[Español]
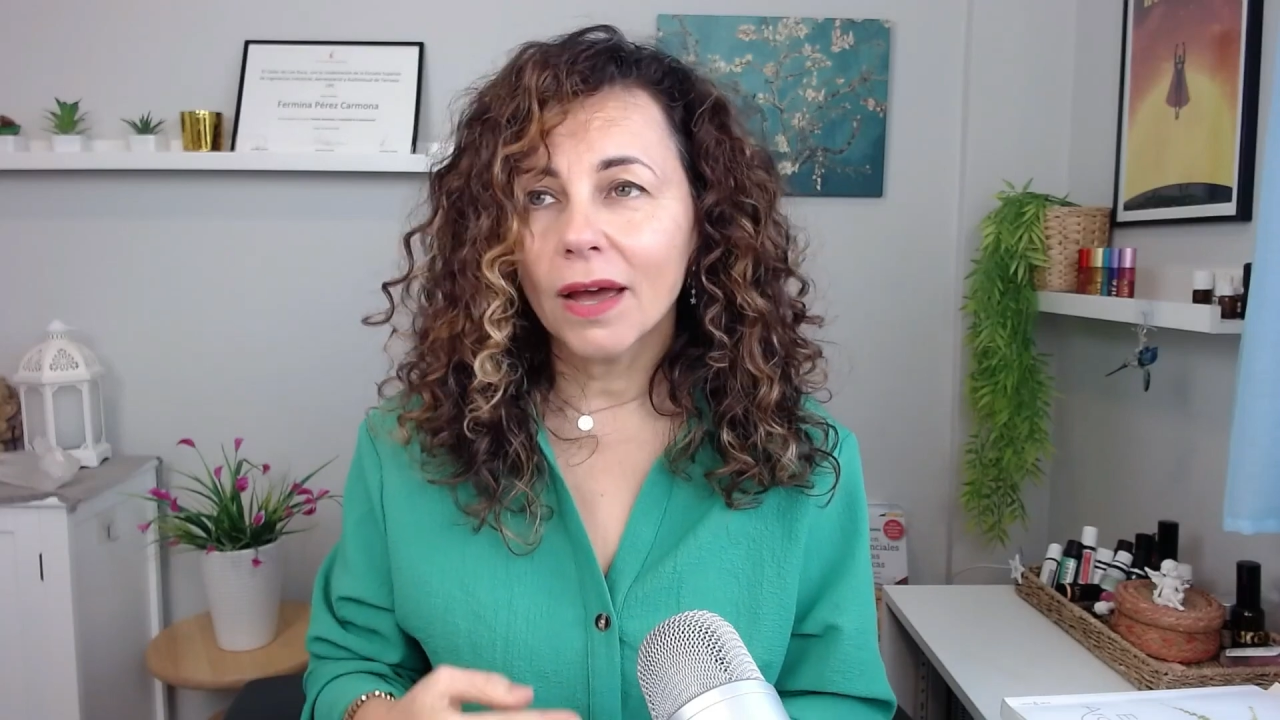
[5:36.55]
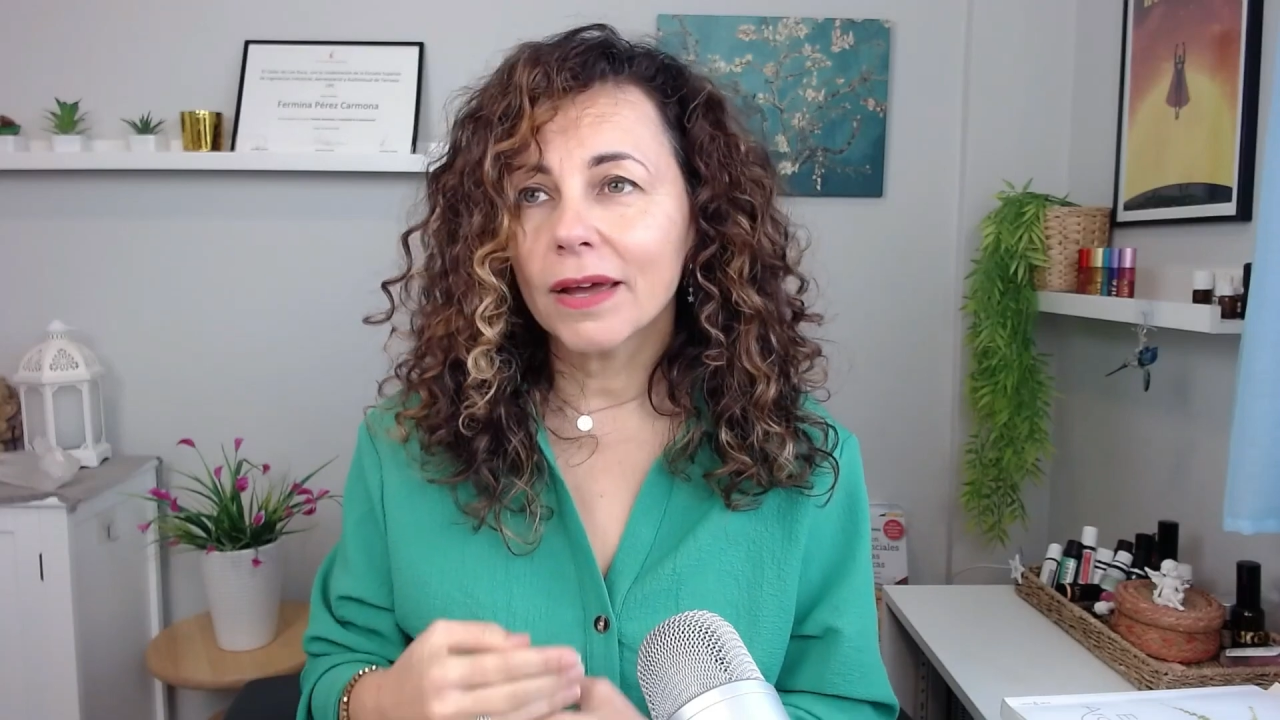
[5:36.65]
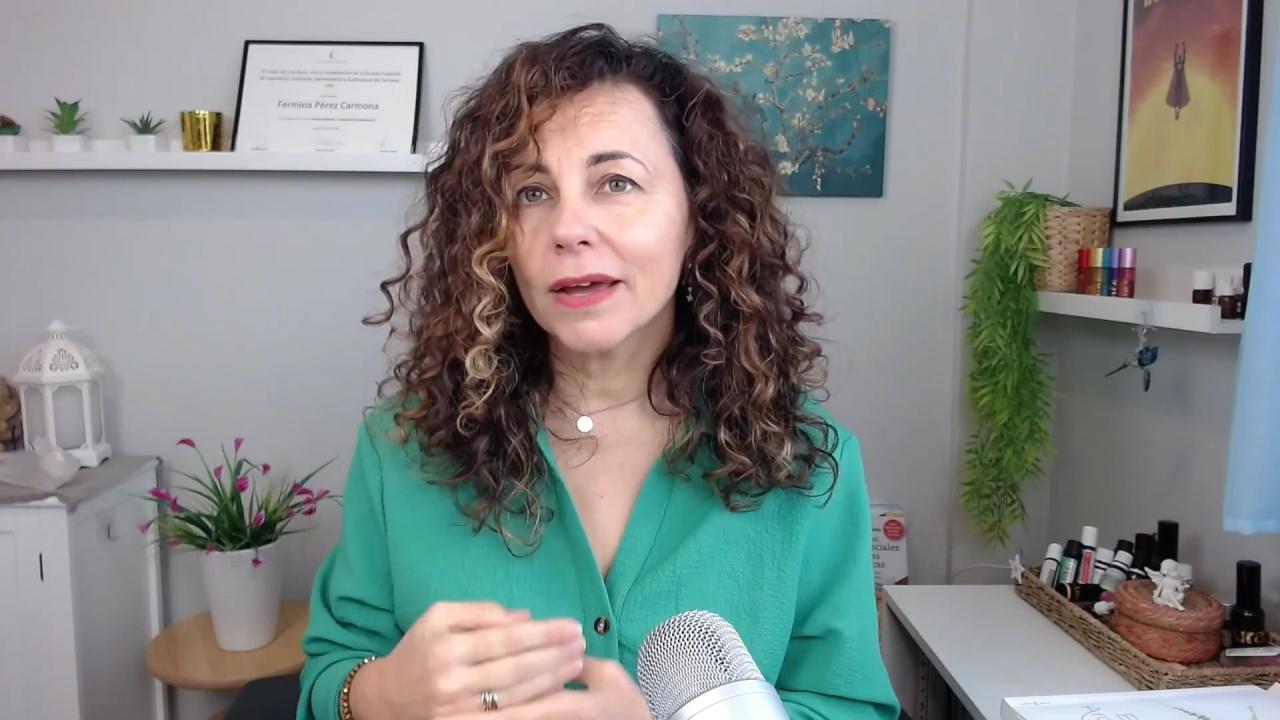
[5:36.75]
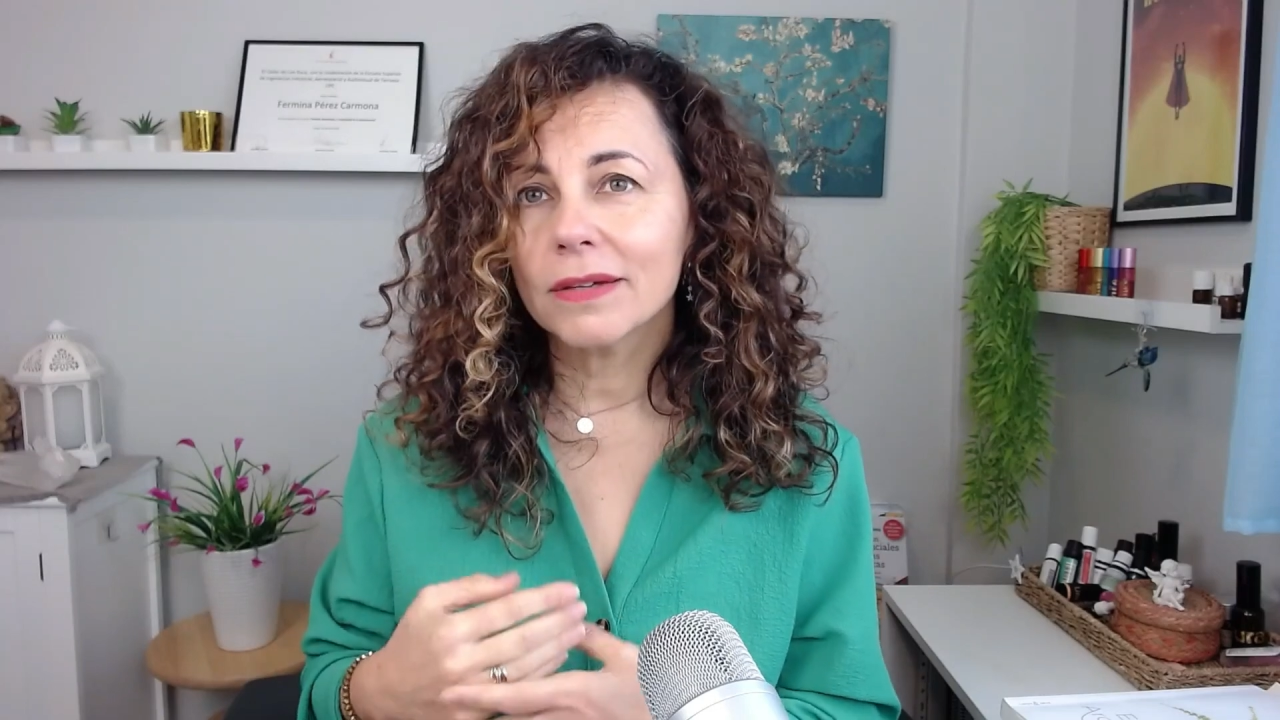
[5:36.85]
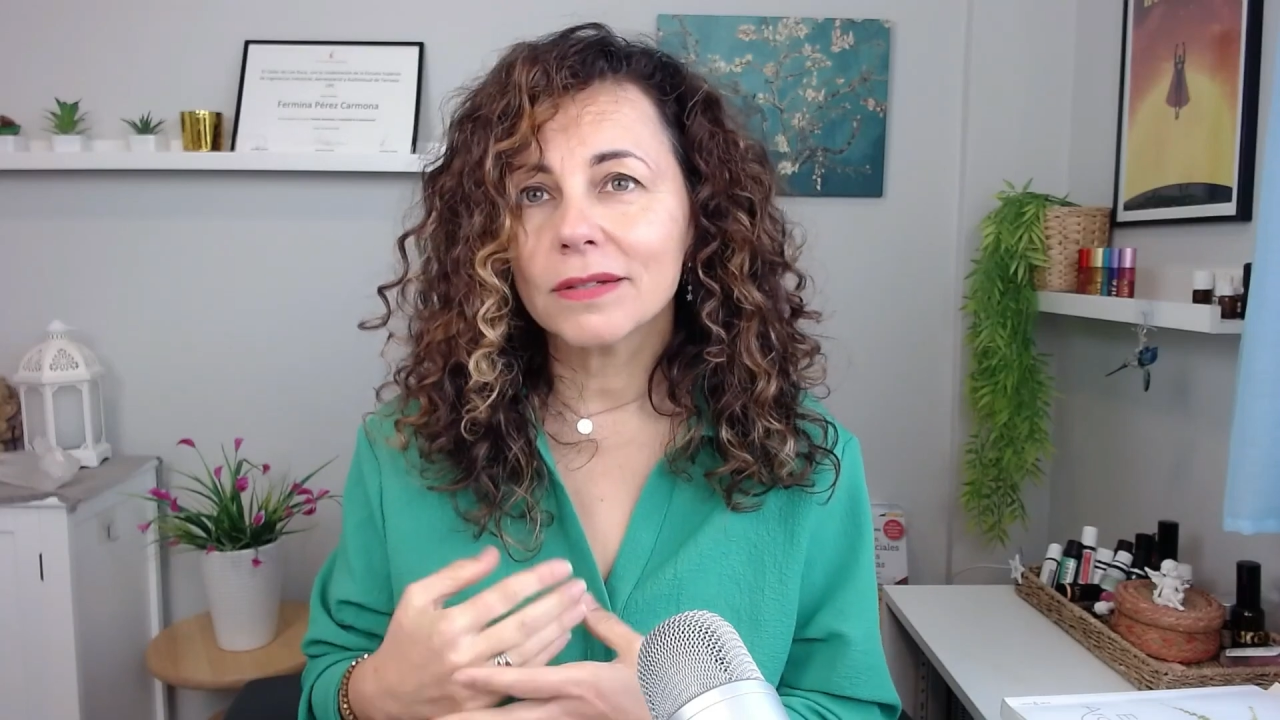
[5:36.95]

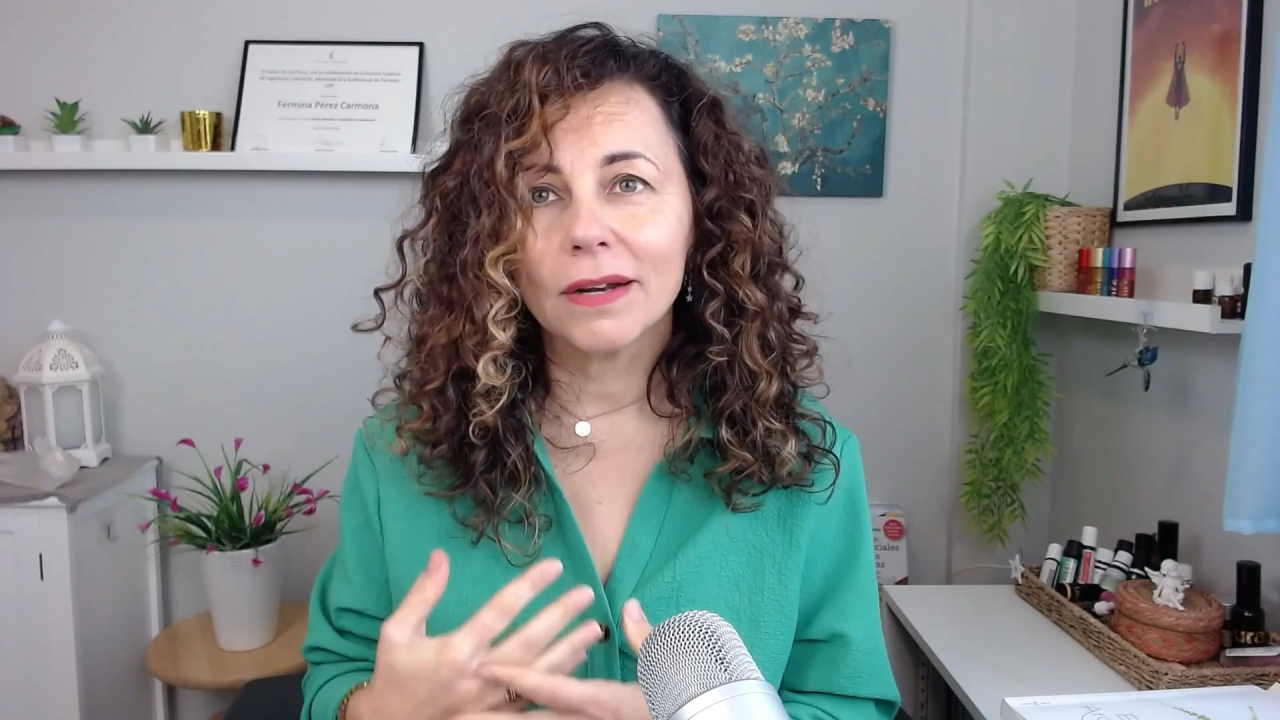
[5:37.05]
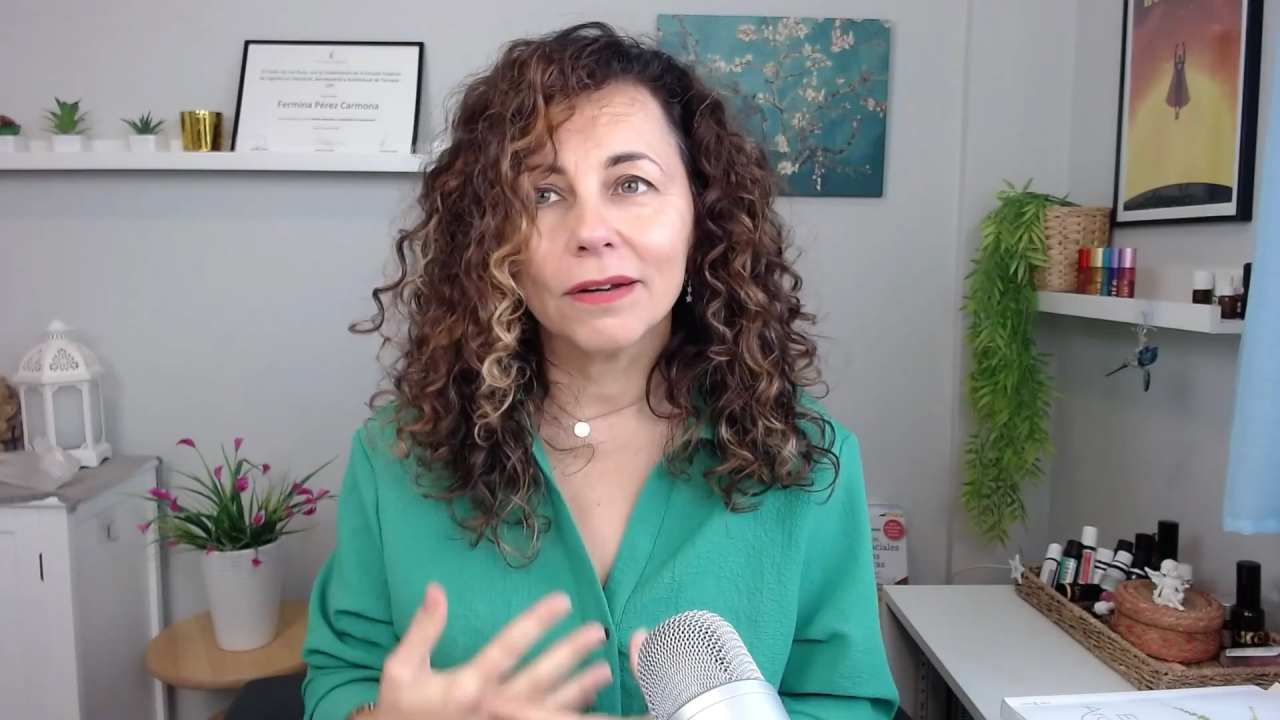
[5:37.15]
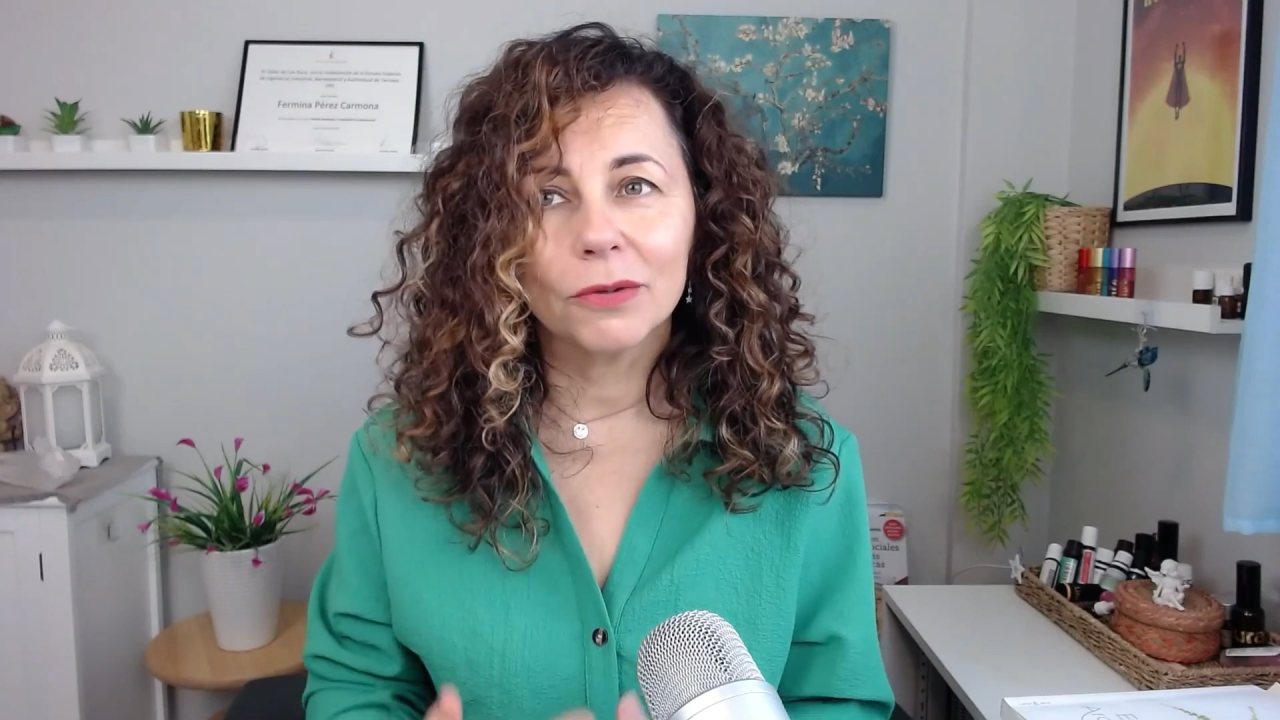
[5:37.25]
que es el